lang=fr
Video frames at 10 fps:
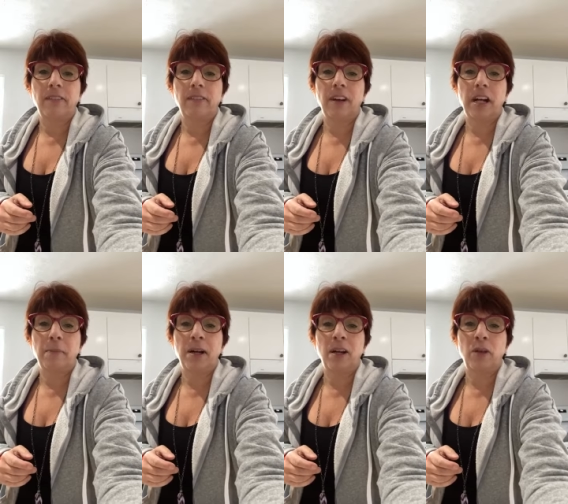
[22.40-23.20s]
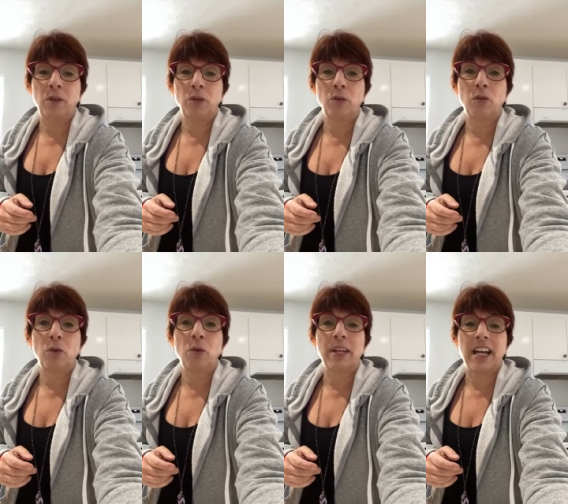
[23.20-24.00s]
Vraiment un
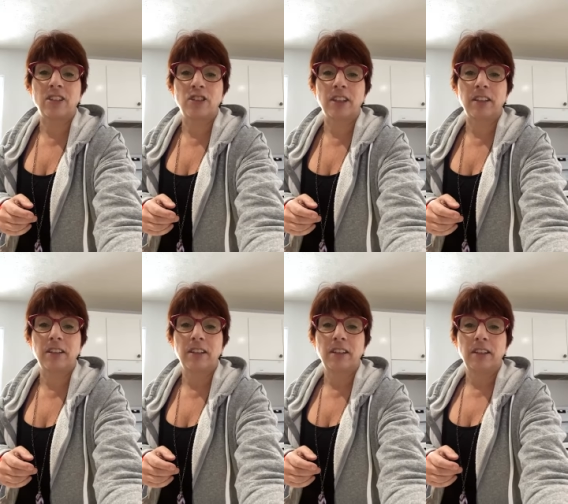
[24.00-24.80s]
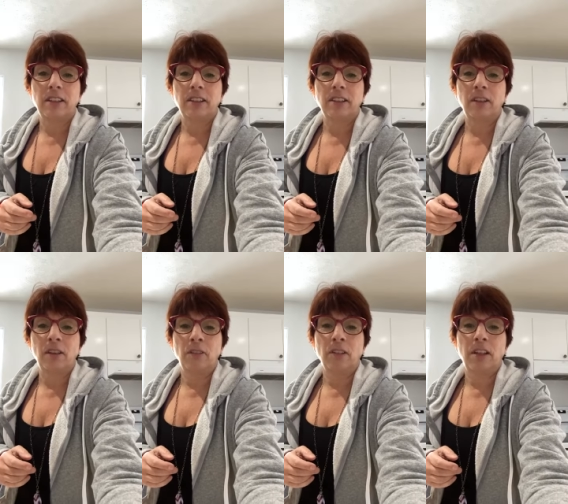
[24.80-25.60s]
nouveau gadget.
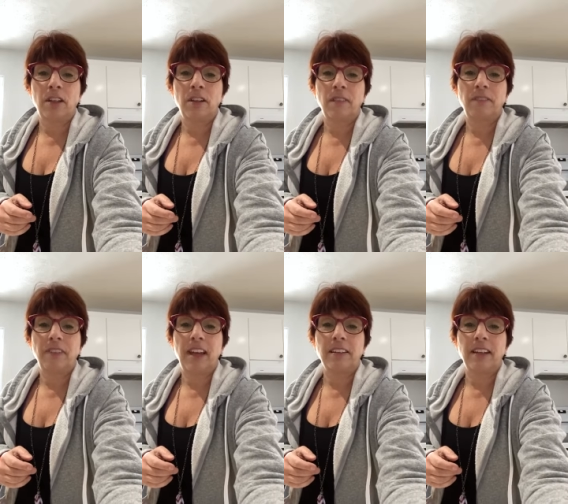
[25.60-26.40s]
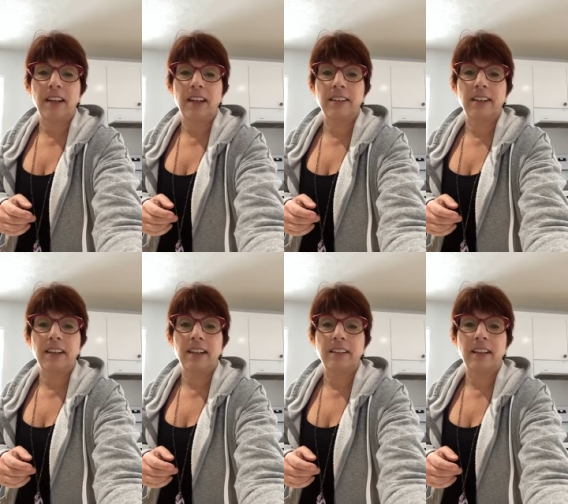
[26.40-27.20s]
Donc, attends,
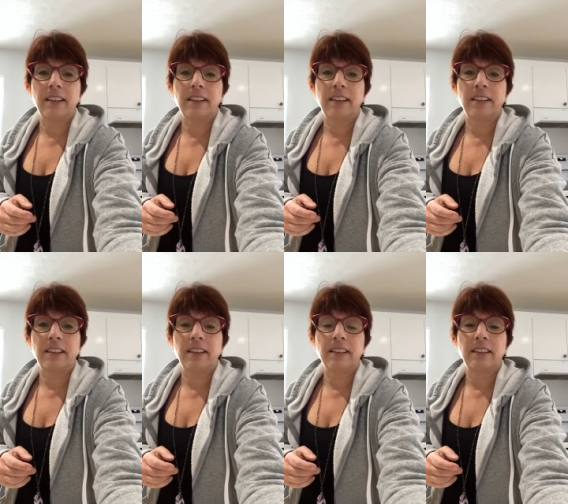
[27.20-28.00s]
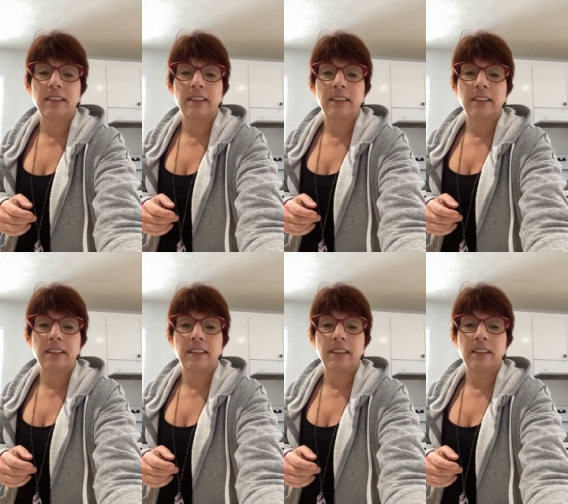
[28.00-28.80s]
attends, attends, attends.
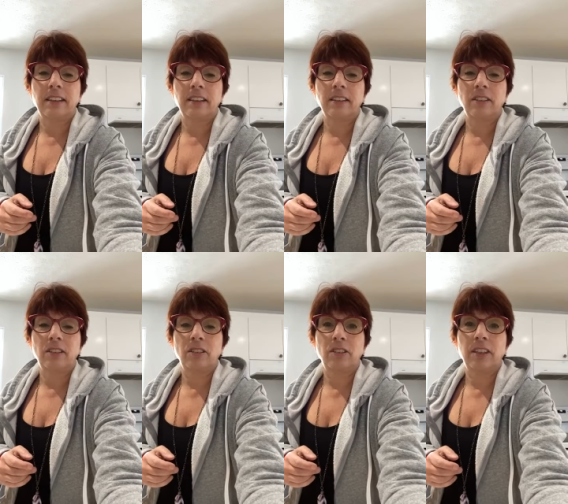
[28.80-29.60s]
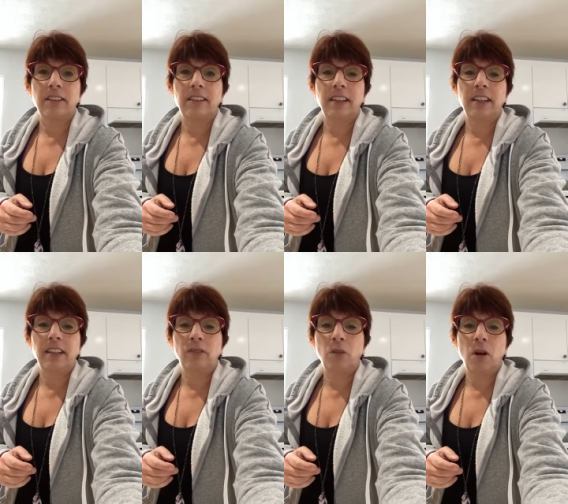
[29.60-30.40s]
Attends, je vais
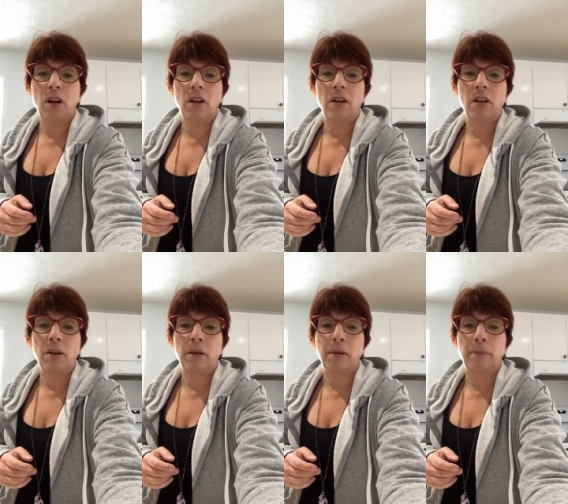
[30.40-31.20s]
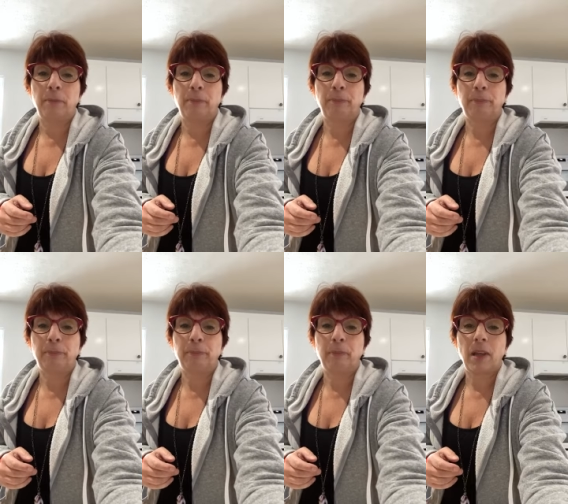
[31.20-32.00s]
essayer voir. Euh,
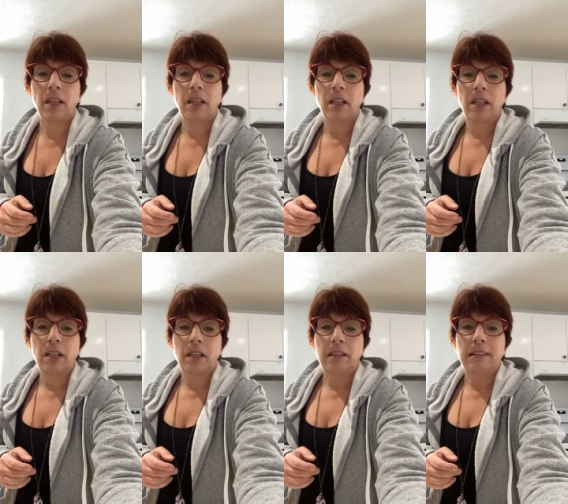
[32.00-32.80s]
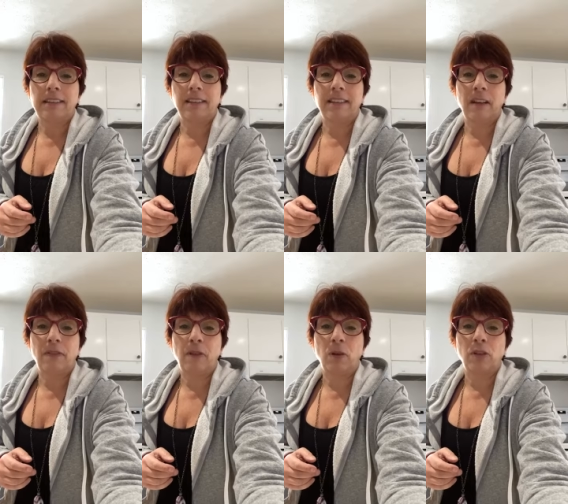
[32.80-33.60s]
si ça
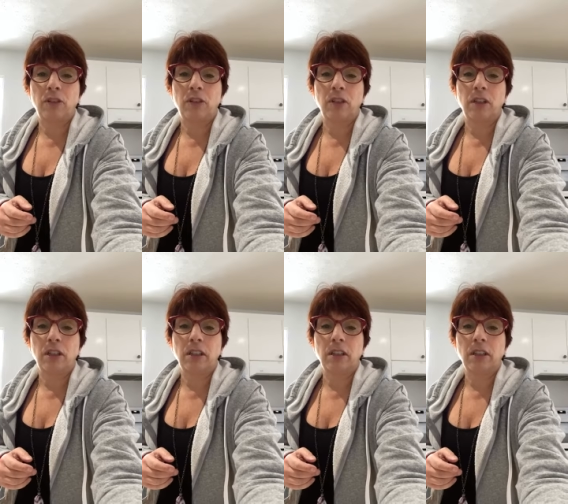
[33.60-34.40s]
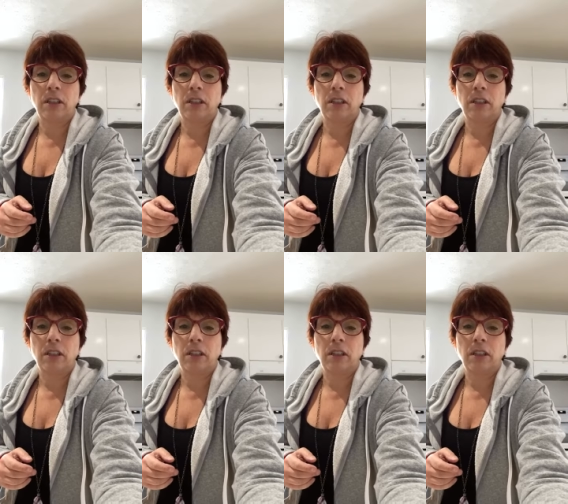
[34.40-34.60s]
fonctionne,